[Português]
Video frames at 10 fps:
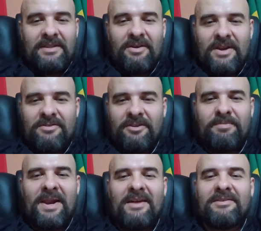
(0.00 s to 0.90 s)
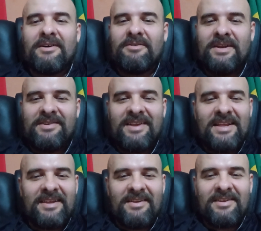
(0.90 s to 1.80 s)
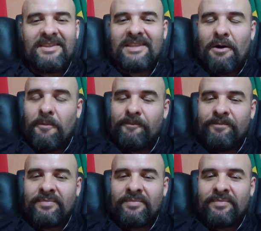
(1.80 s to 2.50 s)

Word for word: teoria de conspiração, etc e tal.